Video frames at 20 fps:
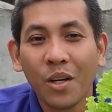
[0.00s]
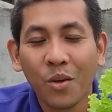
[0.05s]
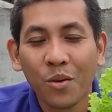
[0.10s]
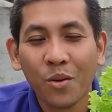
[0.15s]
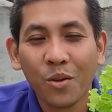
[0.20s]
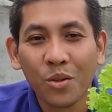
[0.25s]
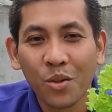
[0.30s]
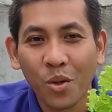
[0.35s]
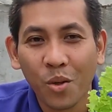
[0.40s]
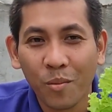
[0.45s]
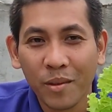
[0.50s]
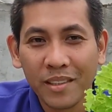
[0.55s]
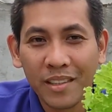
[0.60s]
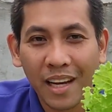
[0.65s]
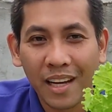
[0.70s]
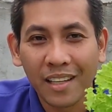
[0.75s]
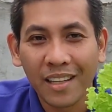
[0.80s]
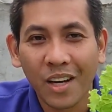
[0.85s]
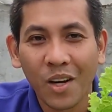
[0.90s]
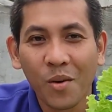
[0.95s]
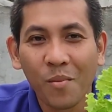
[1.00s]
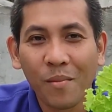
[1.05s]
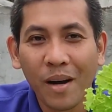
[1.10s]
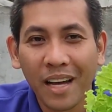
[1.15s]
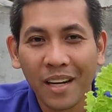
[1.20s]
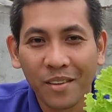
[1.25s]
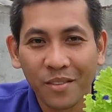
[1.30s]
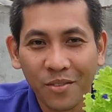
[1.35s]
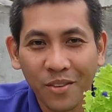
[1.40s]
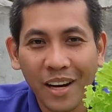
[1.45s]
untuk menjangkau
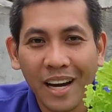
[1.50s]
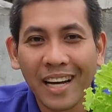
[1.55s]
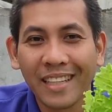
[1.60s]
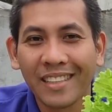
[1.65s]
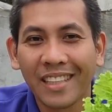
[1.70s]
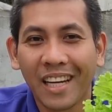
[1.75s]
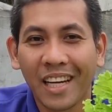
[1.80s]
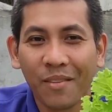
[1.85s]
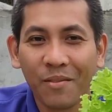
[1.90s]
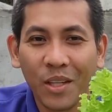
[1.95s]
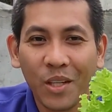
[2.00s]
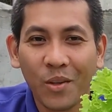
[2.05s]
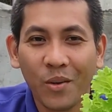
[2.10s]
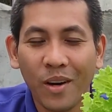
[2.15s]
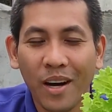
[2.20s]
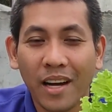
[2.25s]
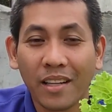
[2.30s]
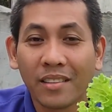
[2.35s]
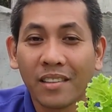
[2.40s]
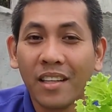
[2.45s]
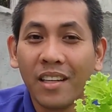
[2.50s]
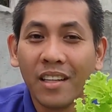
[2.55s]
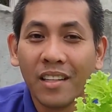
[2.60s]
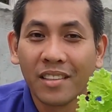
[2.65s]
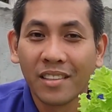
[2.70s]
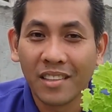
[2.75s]
manfaat yang lebih luas.